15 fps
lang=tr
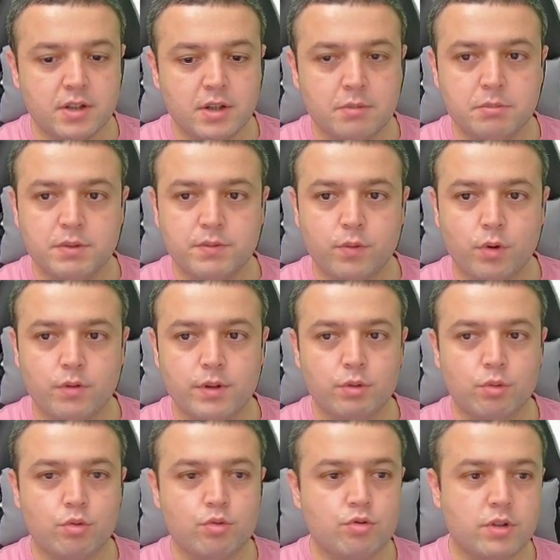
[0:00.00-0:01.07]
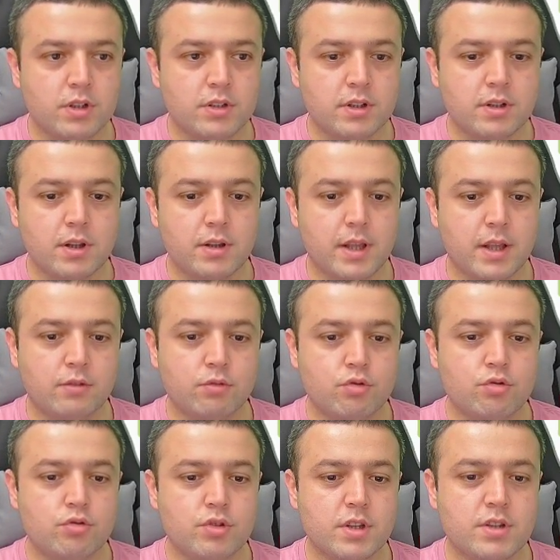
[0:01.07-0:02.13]
Bir forvet oyuncularında da yani
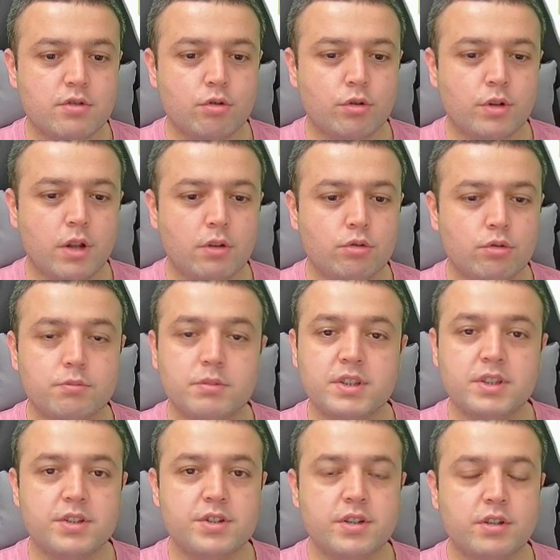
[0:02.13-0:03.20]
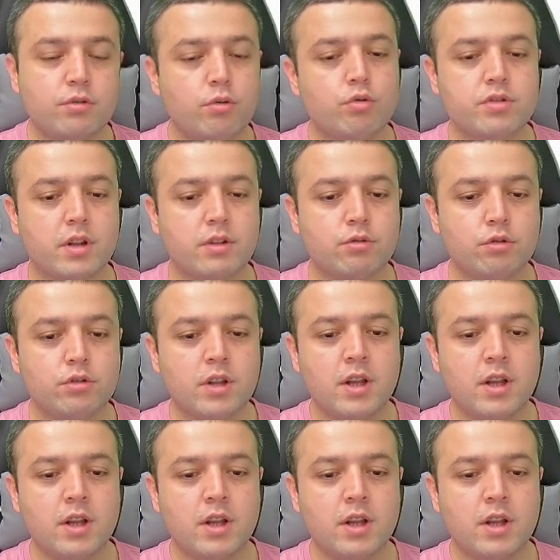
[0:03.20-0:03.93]
düşünsenize Ronaldo'nun bitiriciliği 94.